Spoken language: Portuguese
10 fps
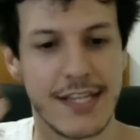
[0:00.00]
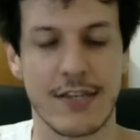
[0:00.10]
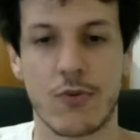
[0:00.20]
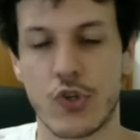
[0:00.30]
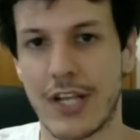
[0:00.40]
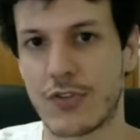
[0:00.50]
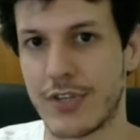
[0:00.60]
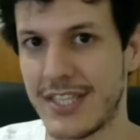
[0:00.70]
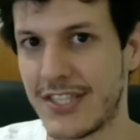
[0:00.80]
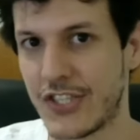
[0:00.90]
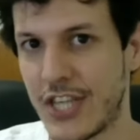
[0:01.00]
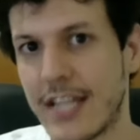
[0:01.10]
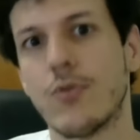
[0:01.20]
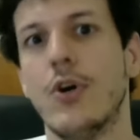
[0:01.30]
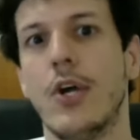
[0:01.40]
Se continuar as coisas desse
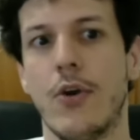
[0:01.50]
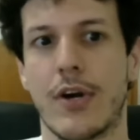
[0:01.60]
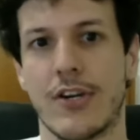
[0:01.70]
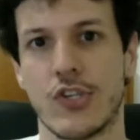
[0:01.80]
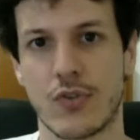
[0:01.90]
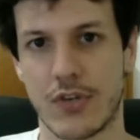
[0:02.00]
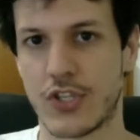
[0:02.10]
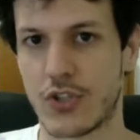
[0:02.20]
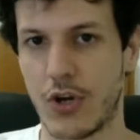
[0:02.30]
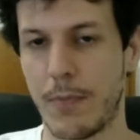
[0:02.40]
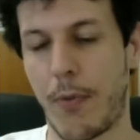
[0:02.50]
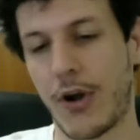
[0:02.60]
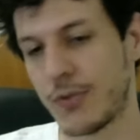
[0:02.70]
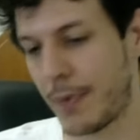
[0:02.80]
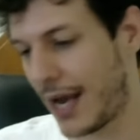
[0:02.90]
jeito, eu acredito que o Hearthstone
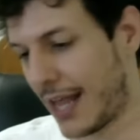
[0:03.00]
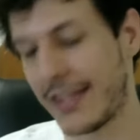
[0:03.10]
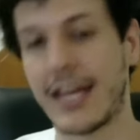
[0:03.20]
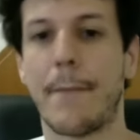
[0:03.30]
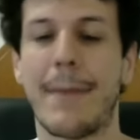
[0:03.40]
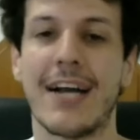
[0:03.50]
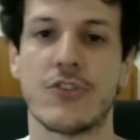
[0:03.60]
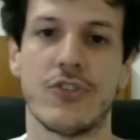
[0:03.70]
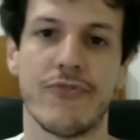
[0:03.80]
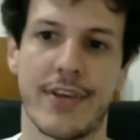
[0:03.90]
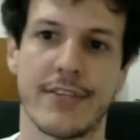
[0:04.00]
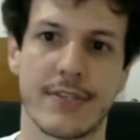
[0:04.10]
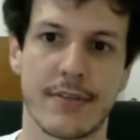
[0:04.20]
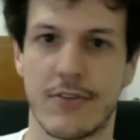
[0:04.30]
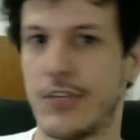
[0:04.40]
pode ir para a ladeira abaixo de vez.